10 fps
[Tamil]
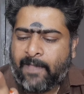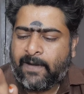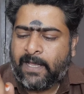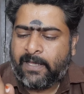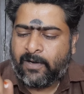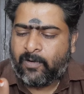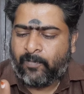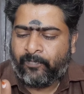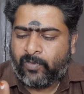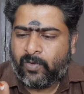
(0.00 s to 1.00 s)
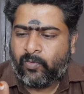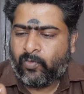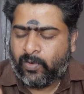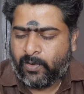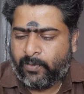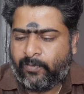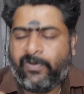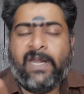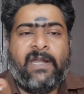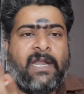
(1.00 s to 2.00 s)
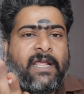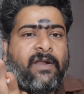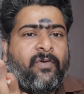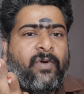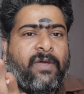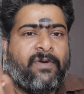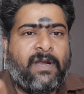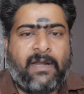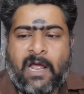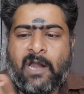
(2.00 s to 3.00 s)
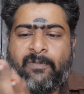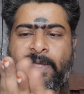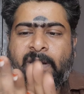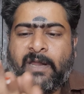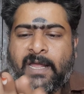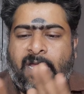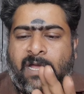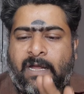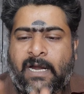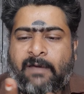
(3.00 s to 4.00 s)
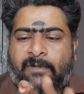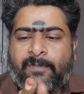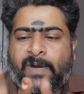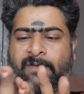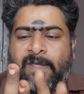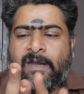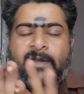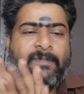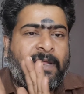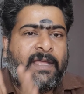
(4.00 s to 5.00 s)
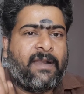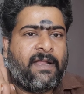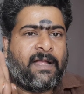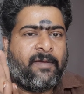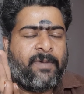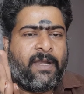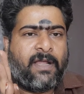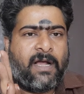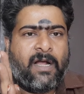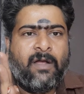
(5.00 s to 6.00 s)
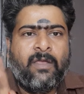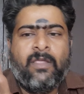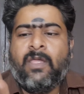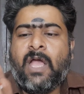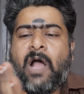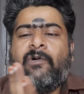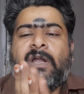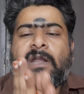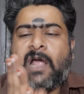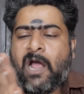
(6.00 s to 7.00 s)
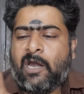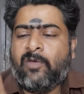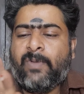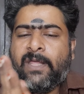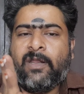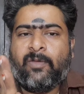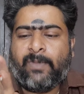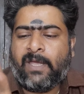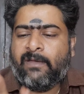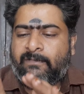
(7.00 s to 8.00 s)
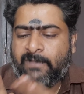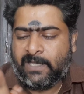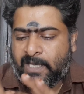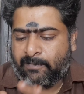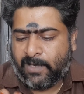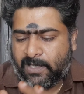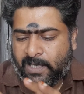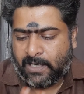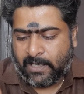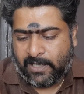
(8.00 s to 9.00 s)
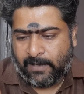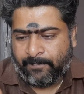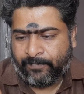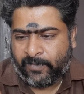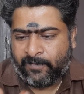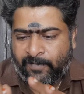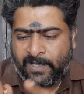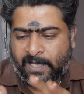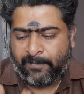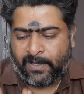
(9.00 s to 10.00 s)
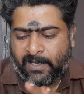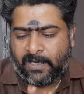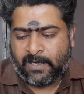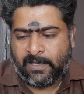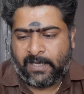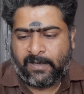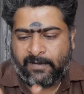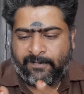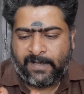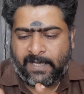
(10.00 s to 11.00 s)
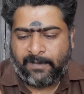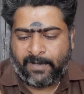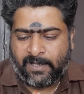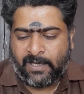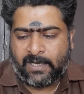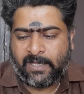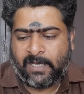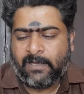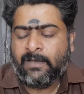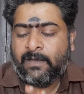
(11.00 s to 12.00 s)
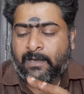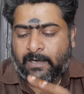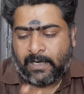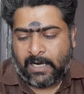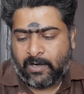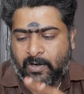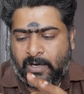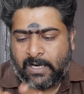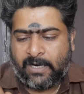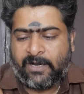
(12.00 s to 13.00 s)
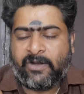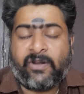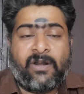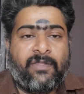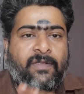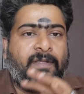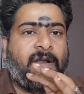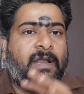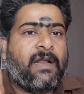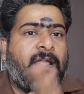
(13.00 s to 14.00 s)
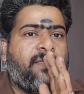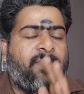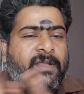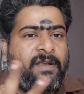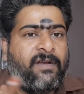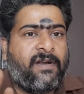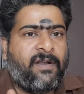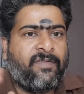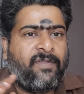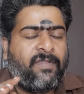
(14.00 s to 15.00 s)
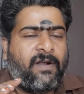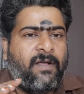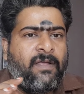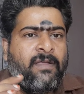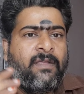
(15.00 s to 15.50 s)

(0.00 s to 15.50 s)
அதில் இருக்கும் ஒரு வீட்டில் இருக்கக்கூடியவர்கள் நாலு பேர் இருக்காங்க கணவன் மனைவி ரெண்டு பிள்ளைங்க இருக்காங்க அப்படின்னா அவங்க நாலு பேருக்குமே விதி மதி கதி விதி மதி கதி விதி மதி கதி லக்னம் லக்னம் நின்ற நட்சத்திரம் லக்னாதிபதி நின்ற நட்சத்திரம்